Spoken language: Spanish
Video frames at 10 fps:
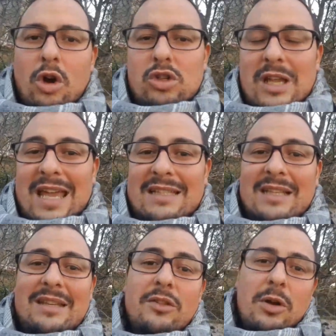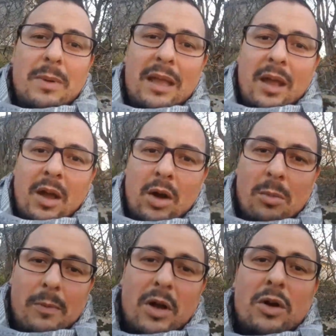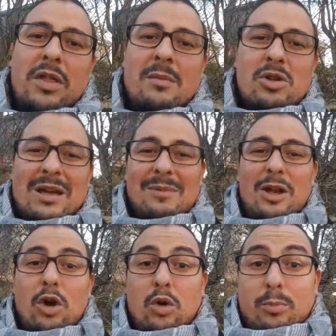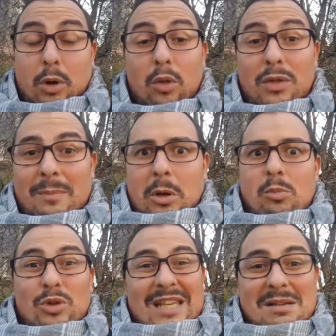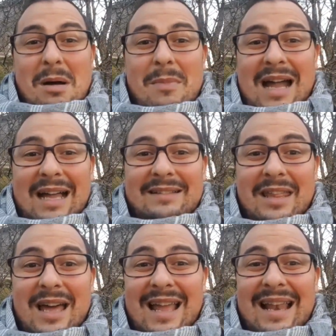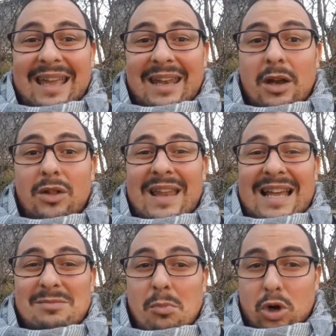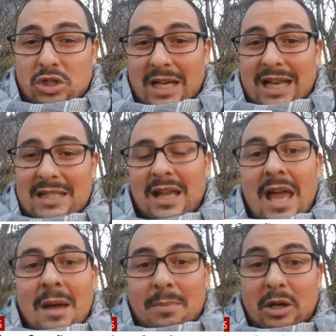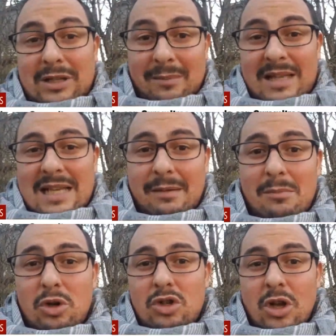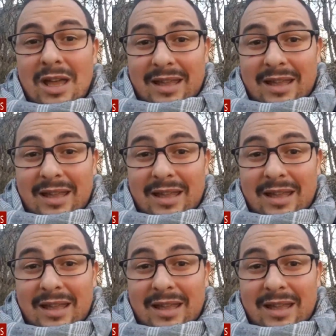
O sea, este síndrome, como bien conocemos, también lo produce, pero muchísima más cantidad, el género de las morchelas. Pero también sabemos